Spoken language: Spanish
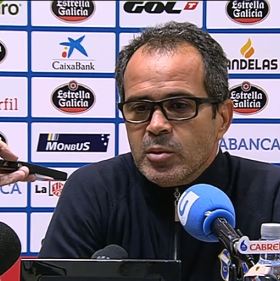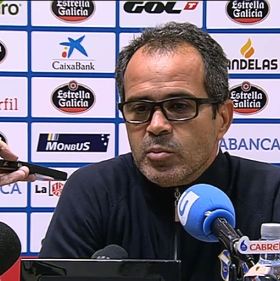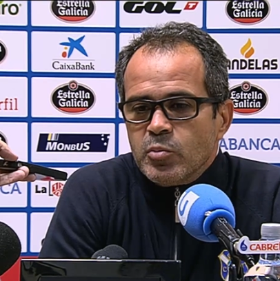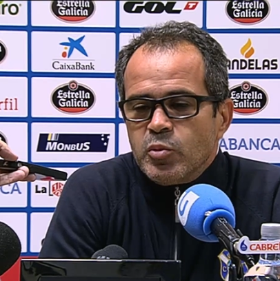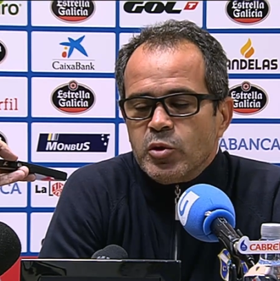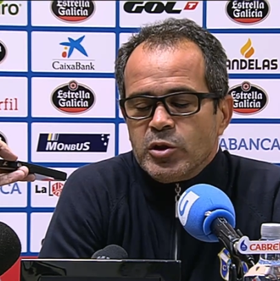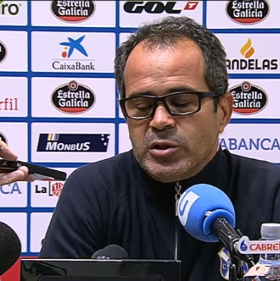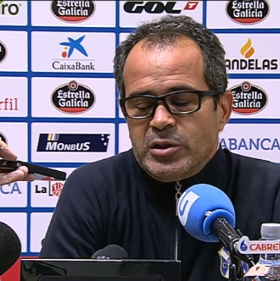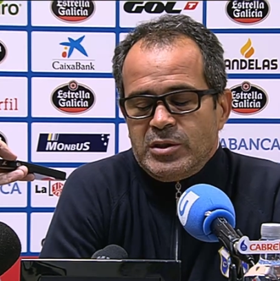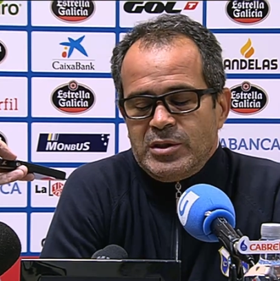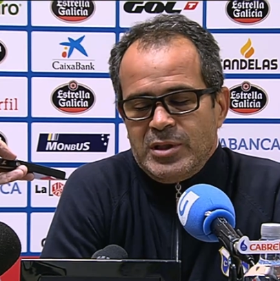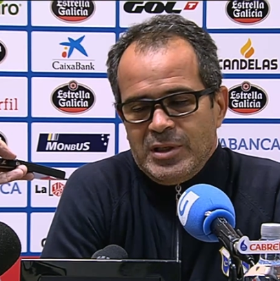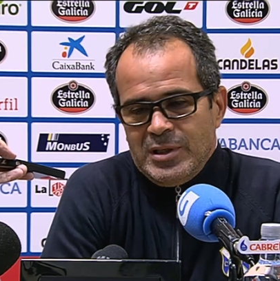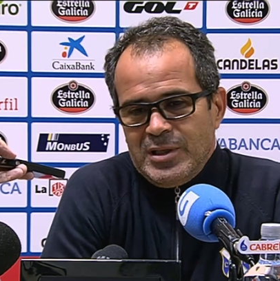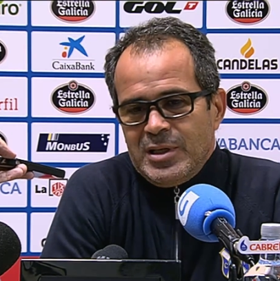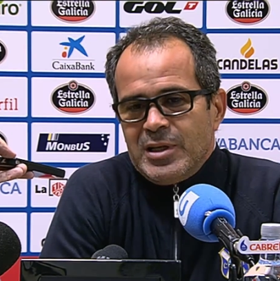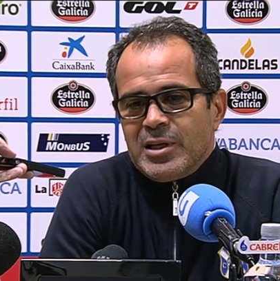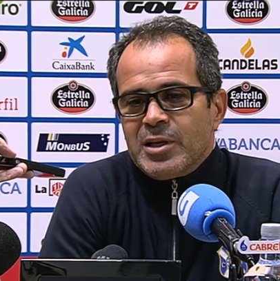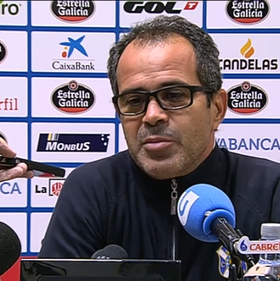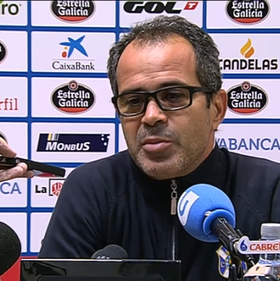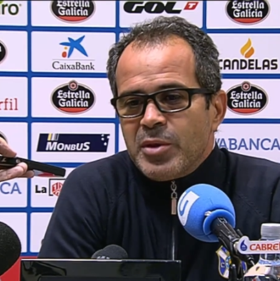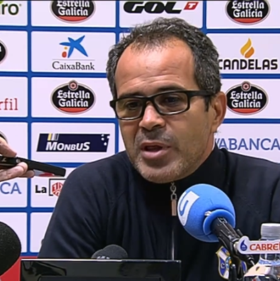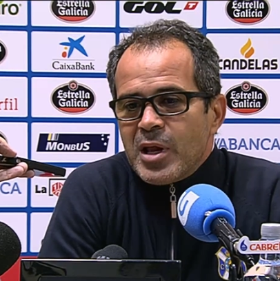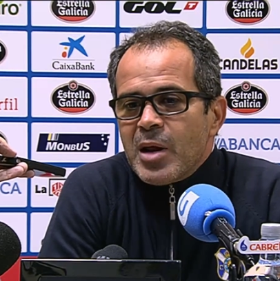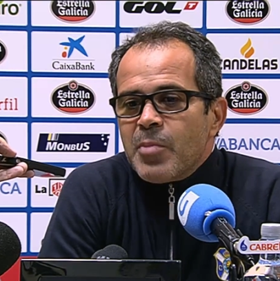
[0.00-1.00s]
pues te tienes que
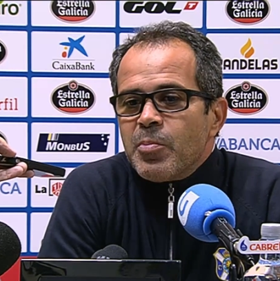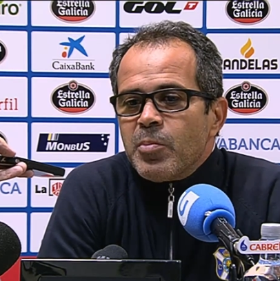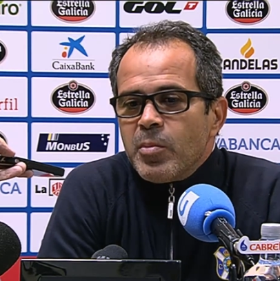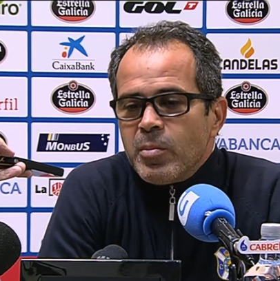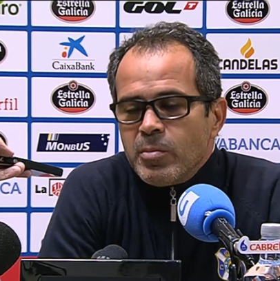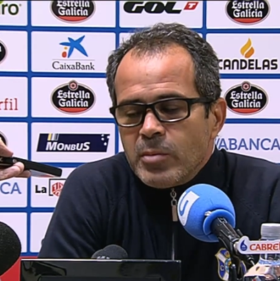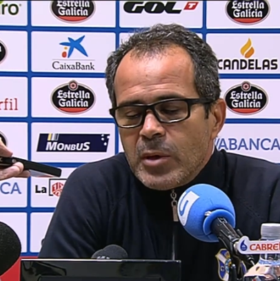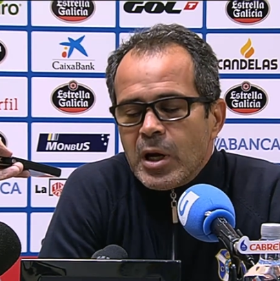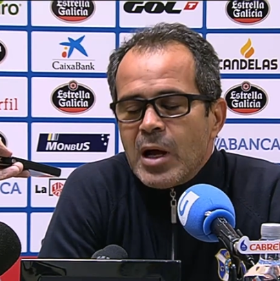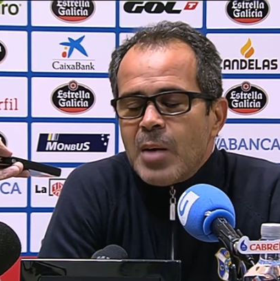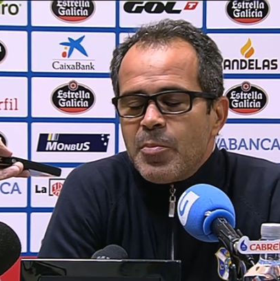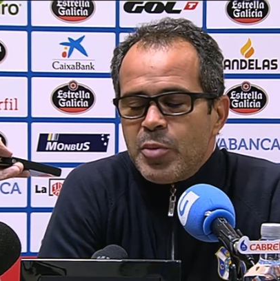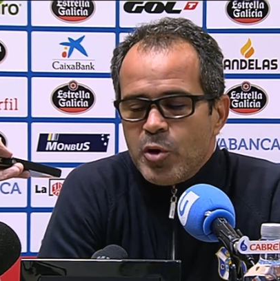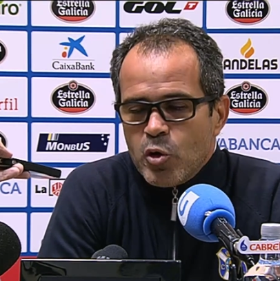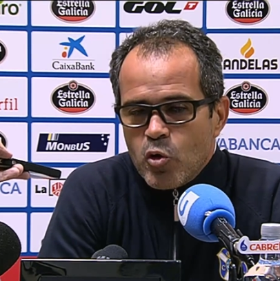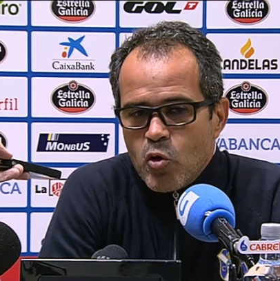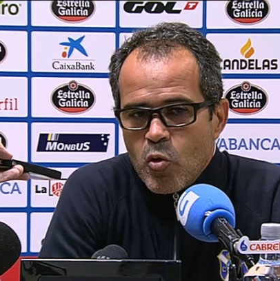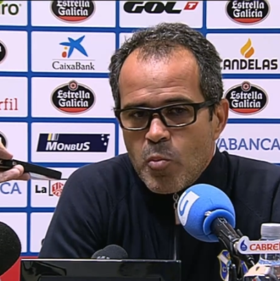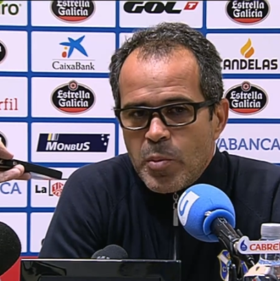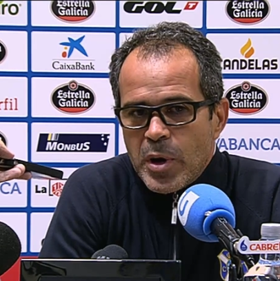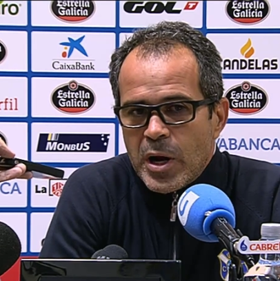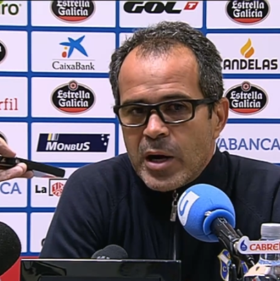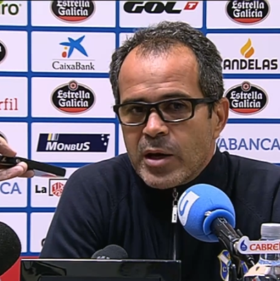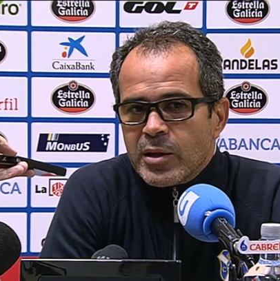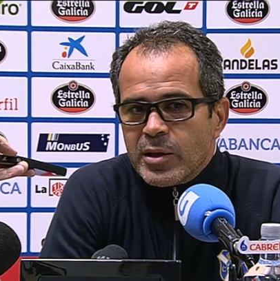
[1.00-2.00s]
empezar a,
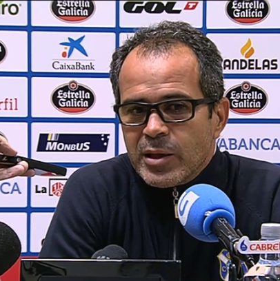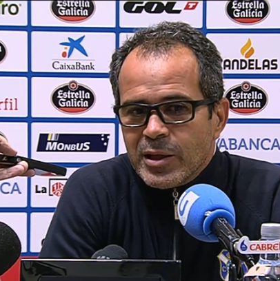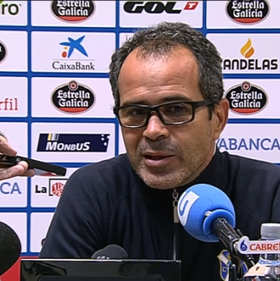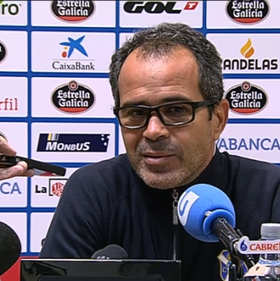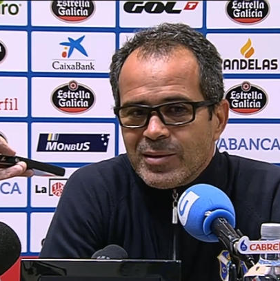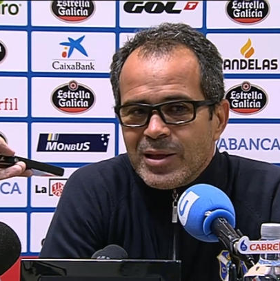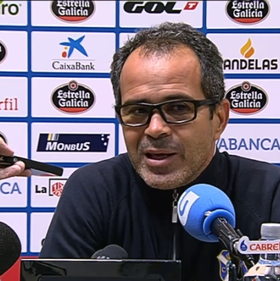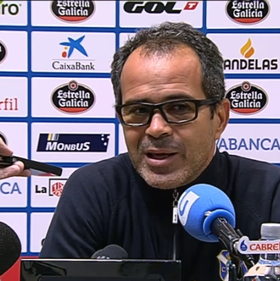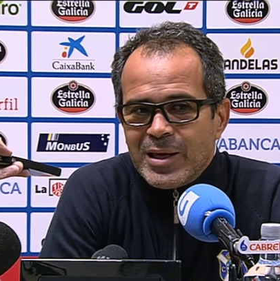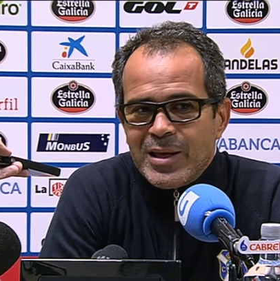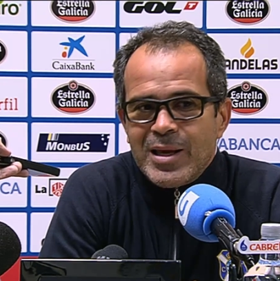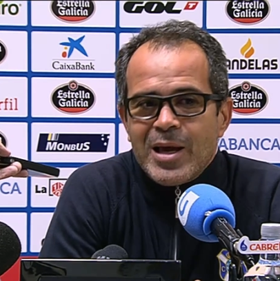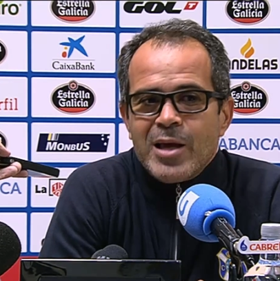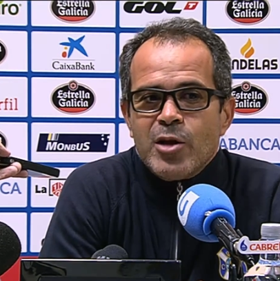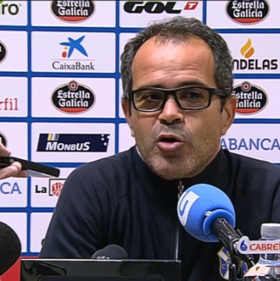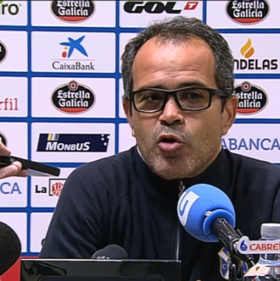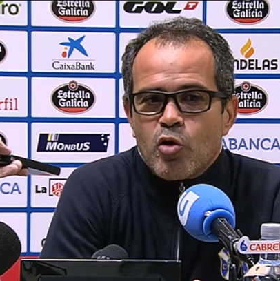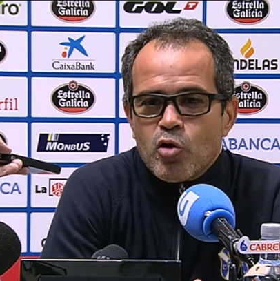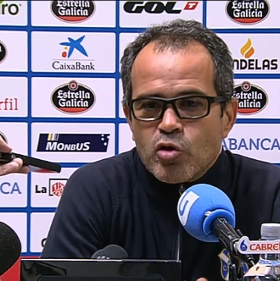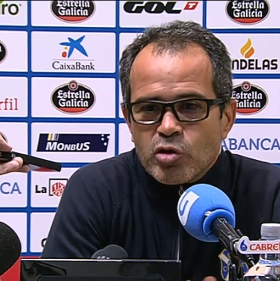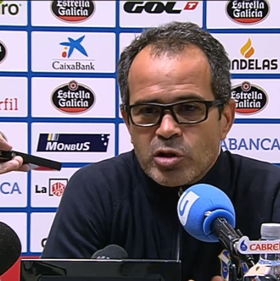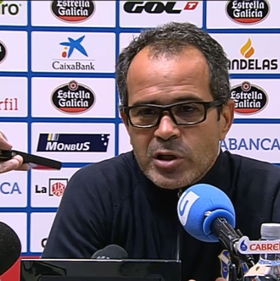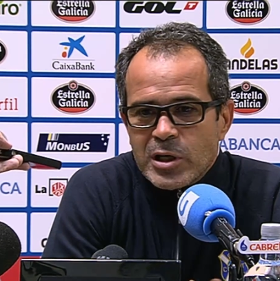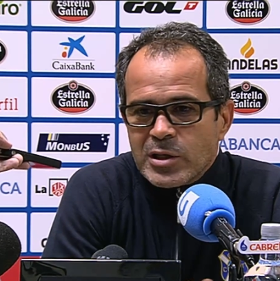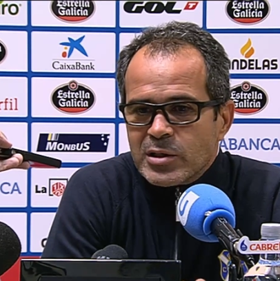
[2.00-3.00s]
preocupar de, que hay
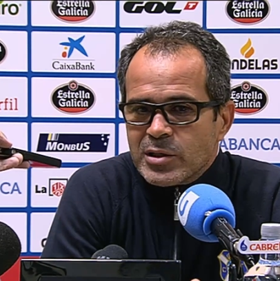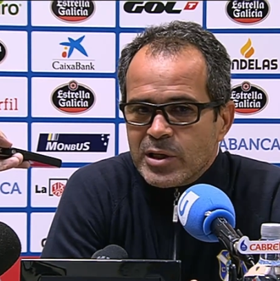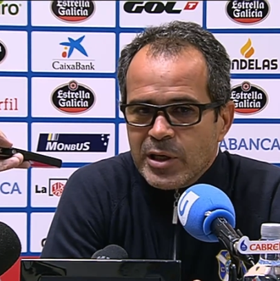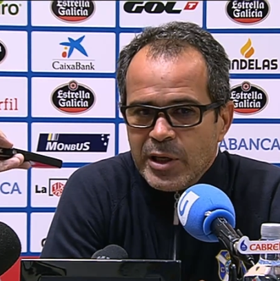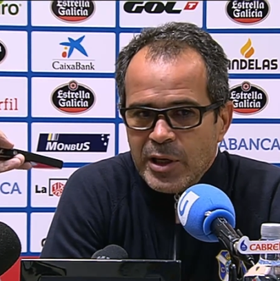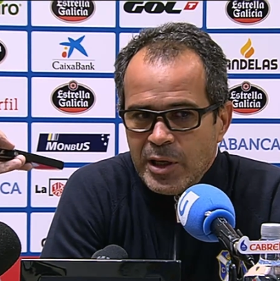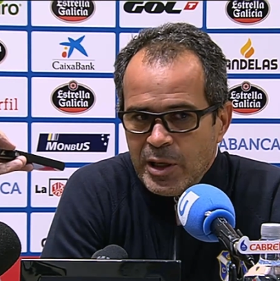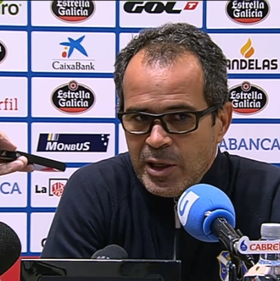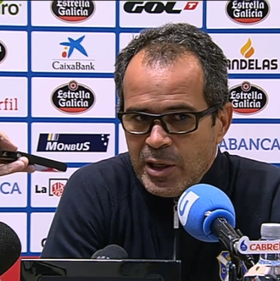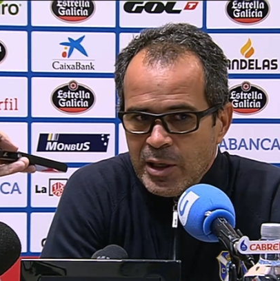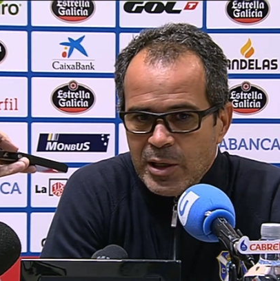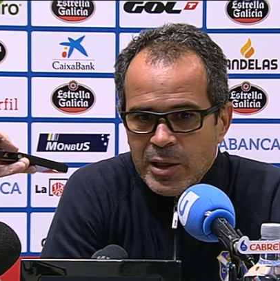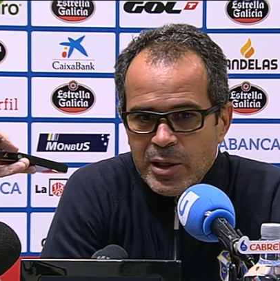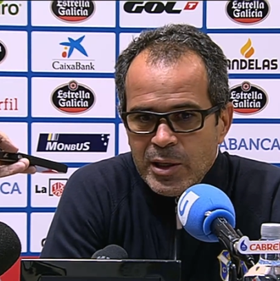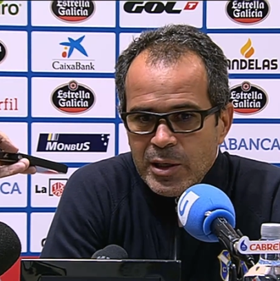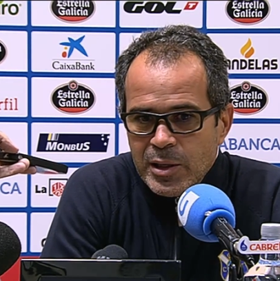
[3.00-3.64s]
cosas que,